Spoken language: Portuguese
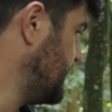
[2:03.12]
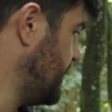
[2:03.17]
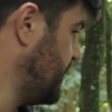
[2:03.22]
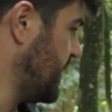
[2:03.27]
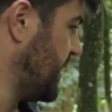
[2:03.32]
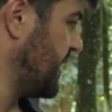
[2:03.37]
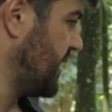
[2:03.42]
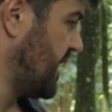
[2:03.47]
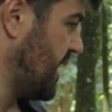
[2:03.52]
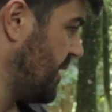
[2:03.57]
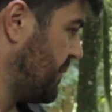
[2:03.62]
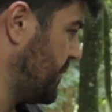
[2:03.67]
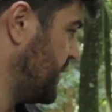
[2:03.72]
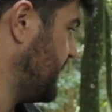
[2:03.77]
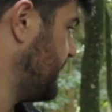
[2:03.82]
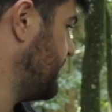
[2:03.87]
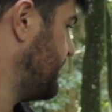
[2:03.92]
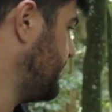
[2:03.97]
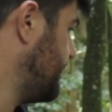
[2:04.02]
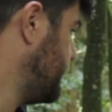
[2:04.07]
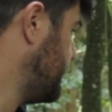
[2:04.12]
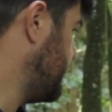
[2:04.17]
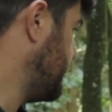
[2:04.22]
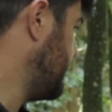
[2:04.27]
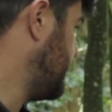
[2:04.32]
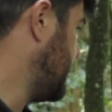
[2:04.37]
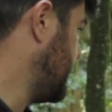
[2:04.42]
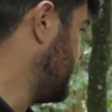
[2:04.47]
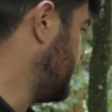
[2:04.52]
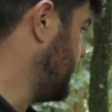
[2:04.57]
vem para cá para
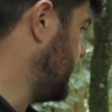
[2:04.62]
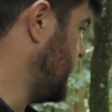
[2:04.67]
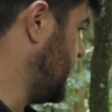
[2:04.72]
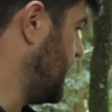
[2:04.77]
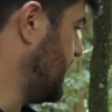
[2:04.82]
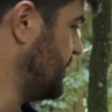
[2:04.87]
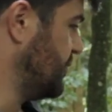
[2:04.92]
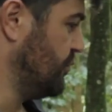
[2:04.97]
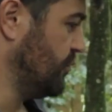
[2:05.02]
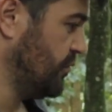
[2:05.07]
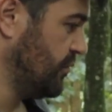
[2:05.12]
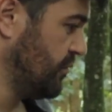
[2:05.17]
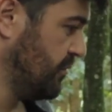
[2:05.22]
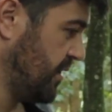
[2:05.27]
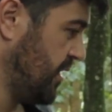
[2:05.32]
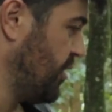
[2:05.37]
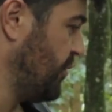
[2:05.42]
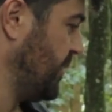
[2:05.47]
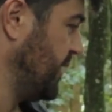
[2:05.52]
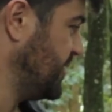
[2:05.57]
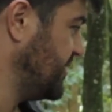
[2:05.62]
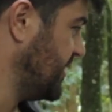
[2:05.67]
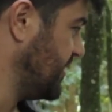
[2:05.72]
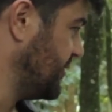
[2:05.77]
para virar realmente